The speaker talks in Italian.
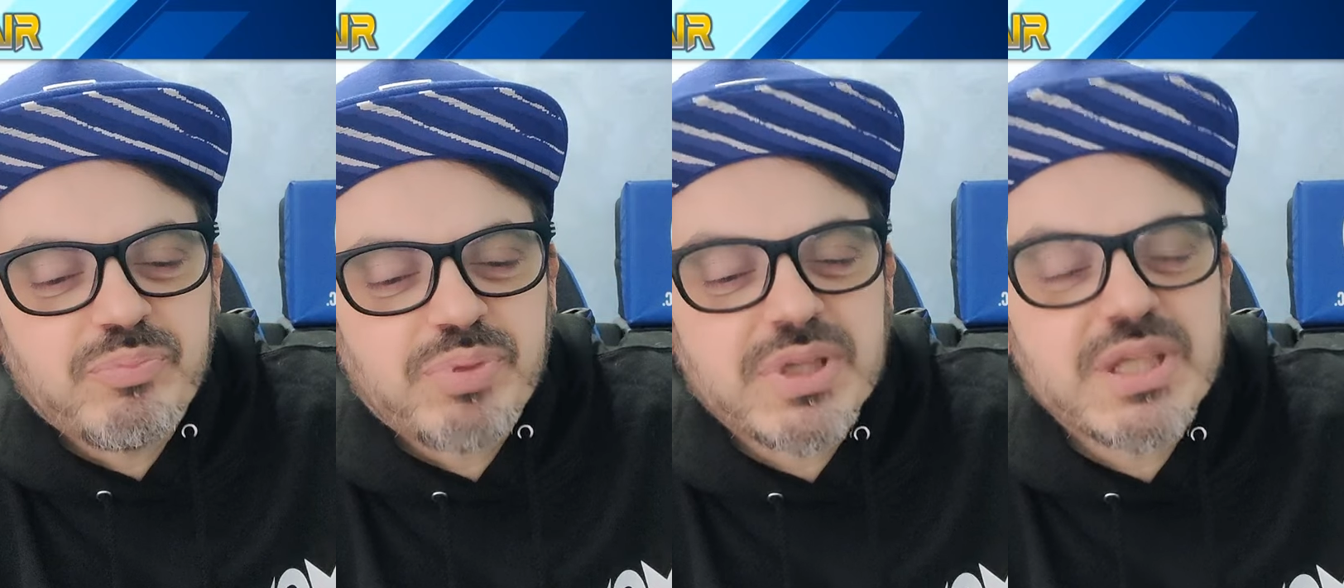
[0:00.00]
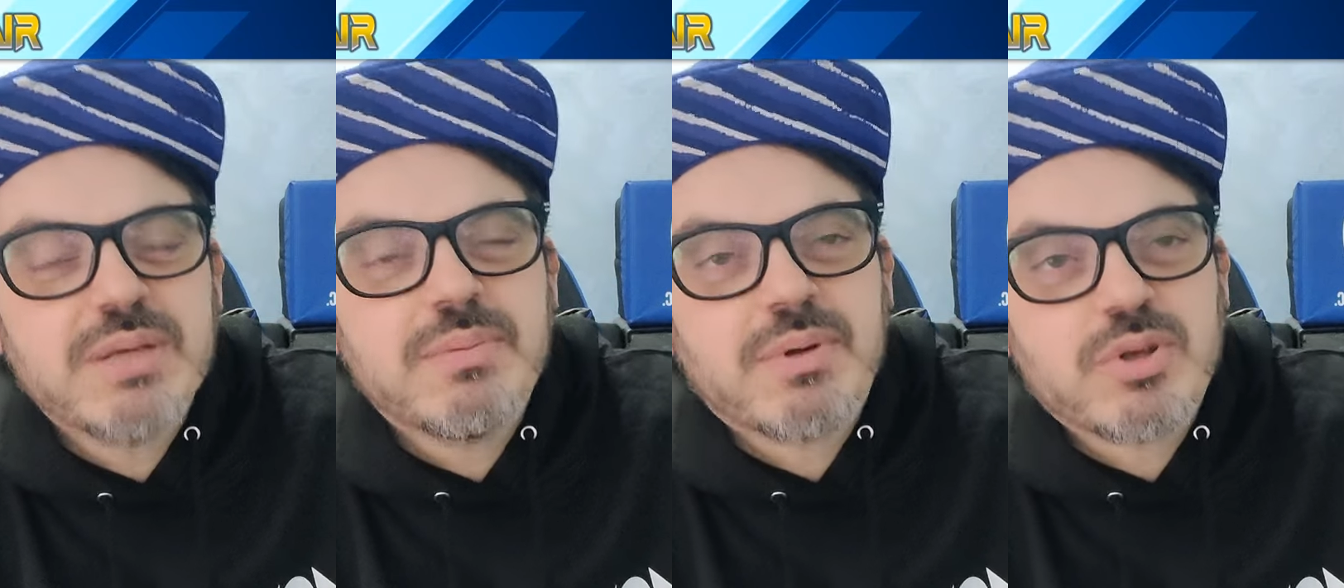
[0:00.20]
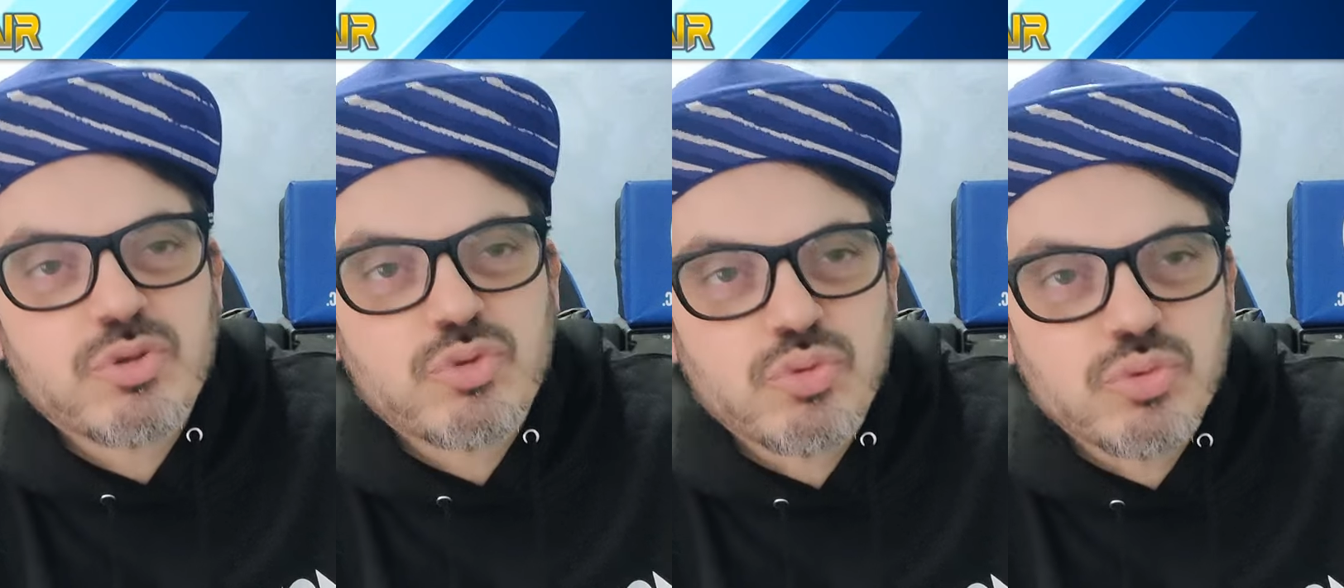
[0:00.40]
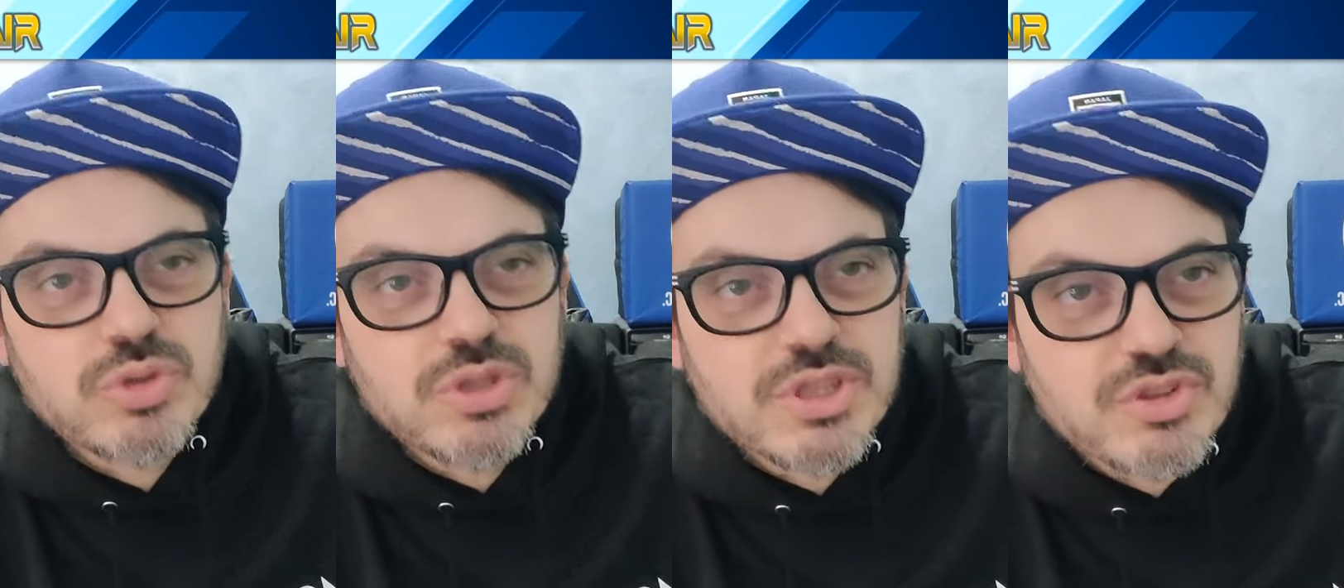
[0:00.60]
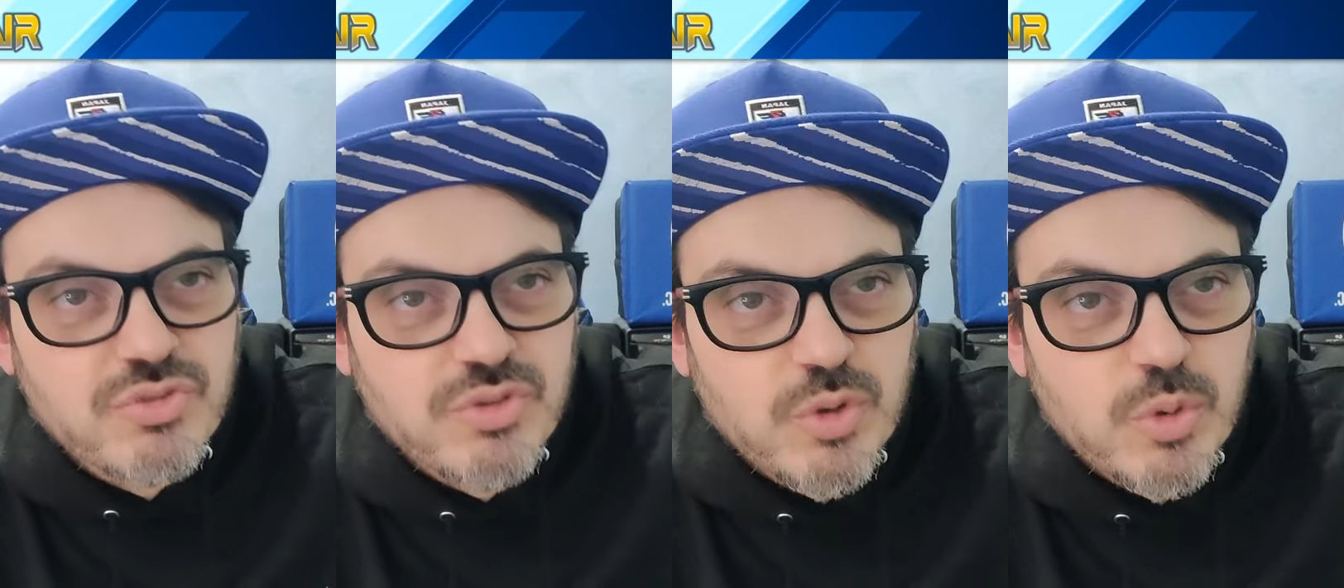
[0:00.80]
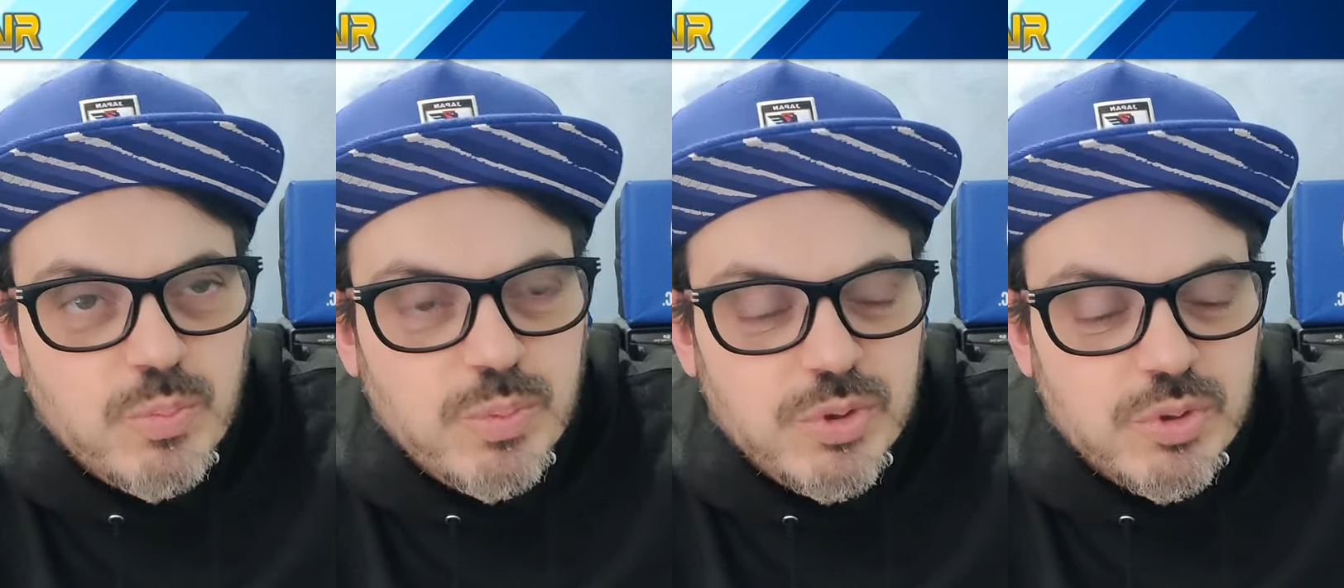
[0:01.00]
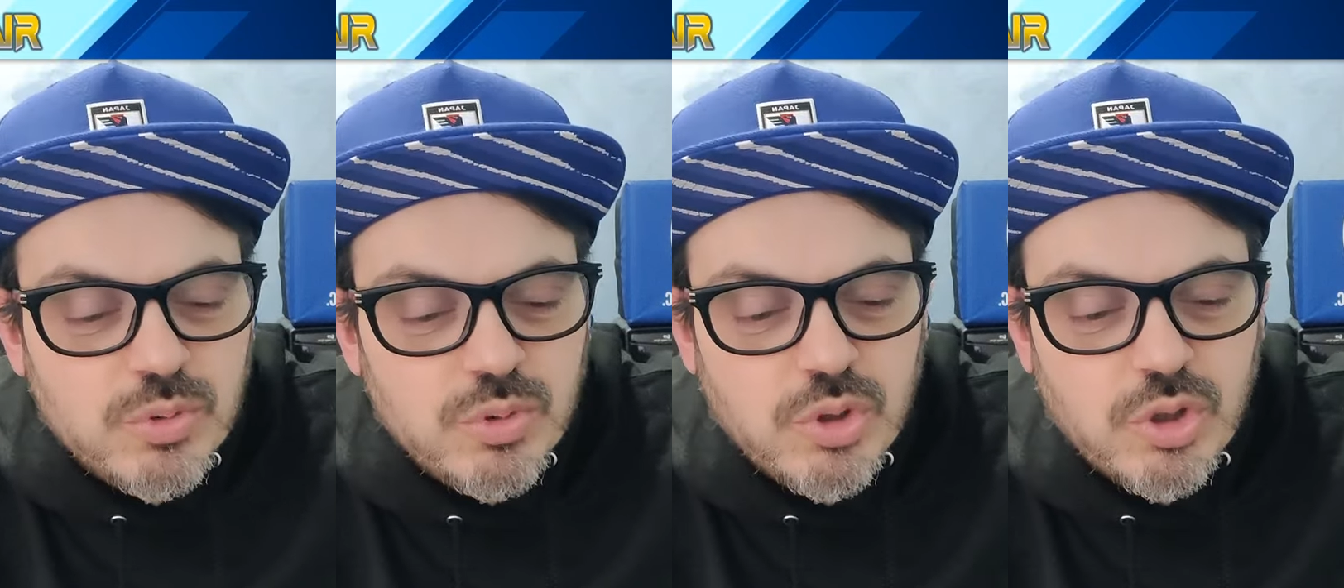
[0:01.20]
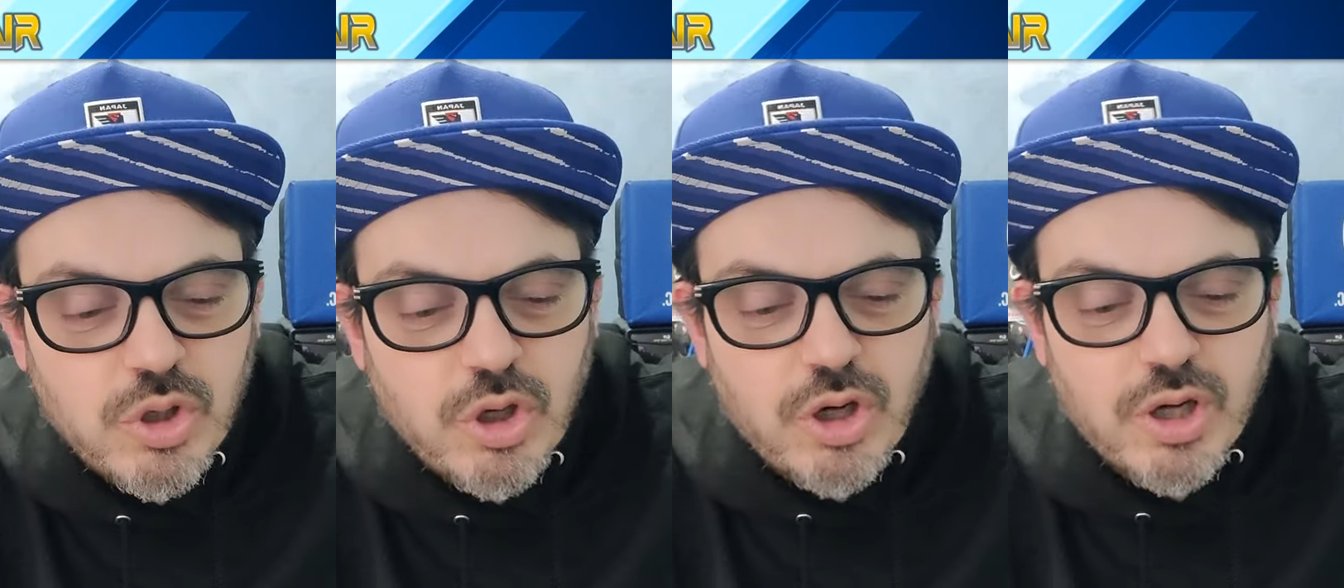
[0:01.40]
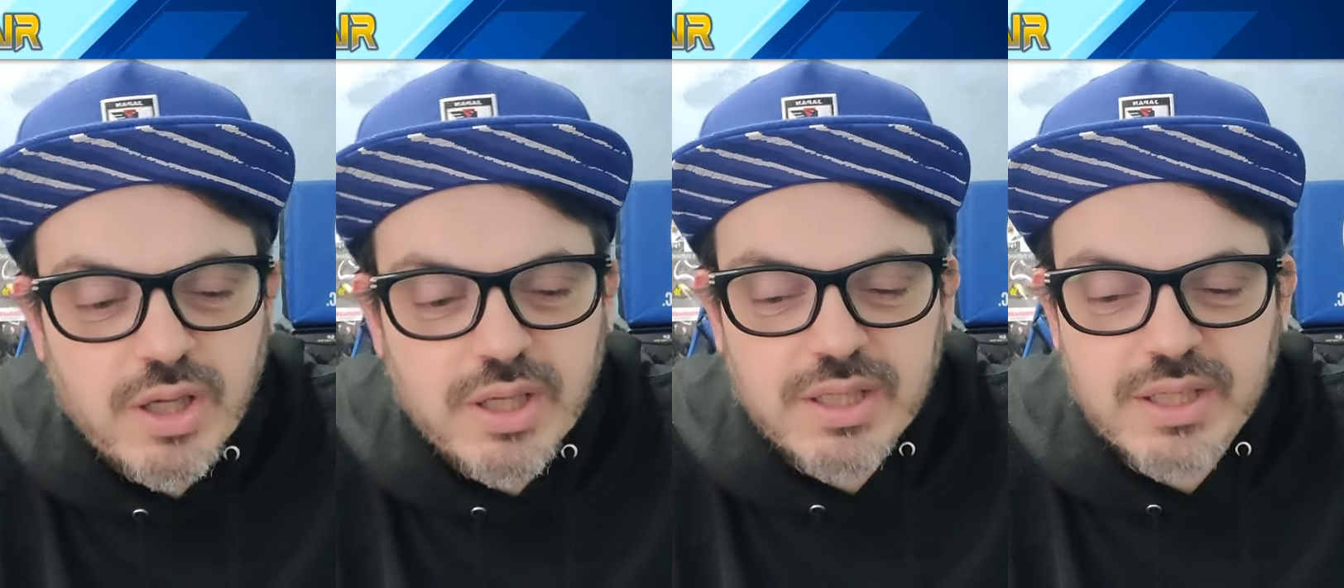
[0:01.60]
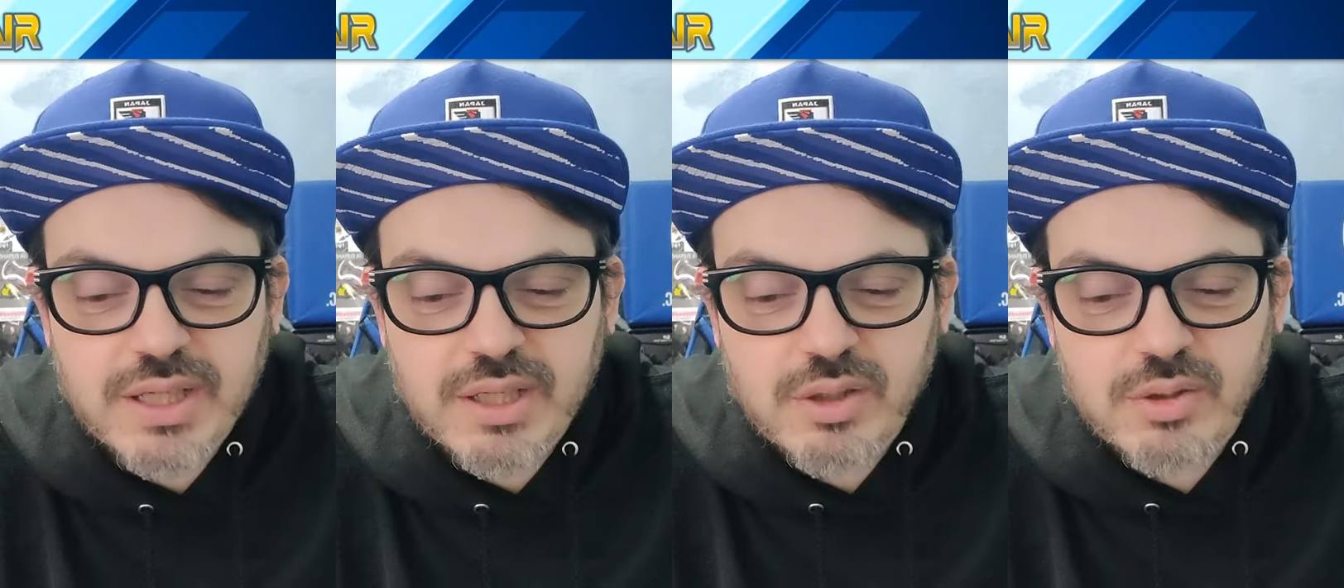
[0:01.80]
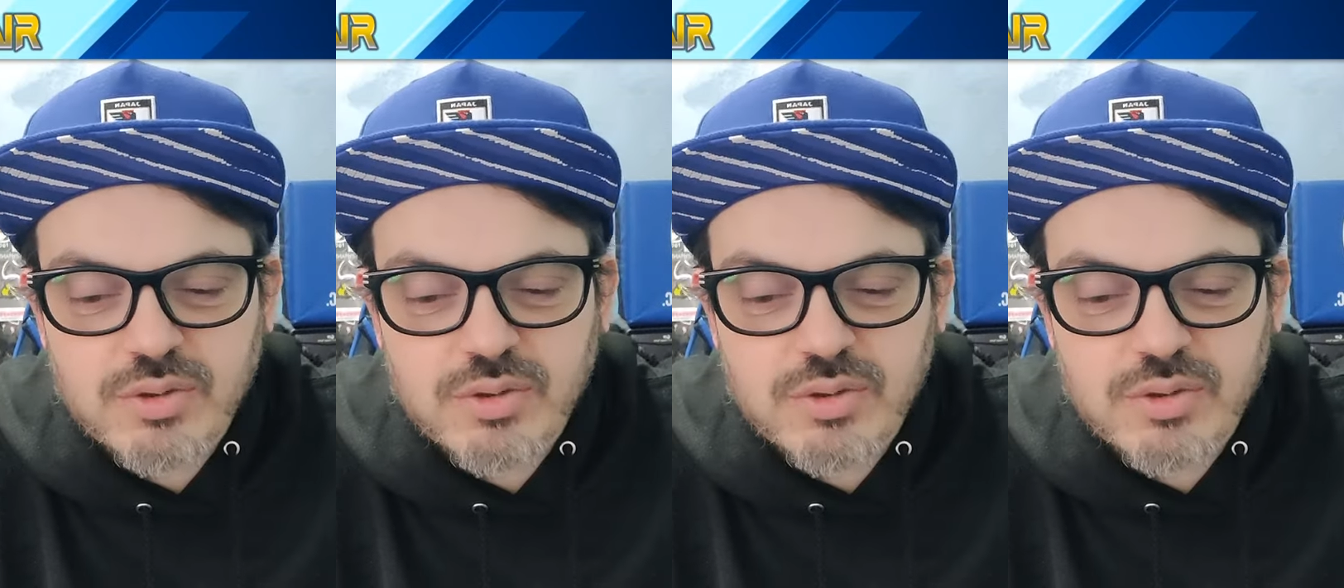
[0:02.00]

prima sugli sviluppi di un corner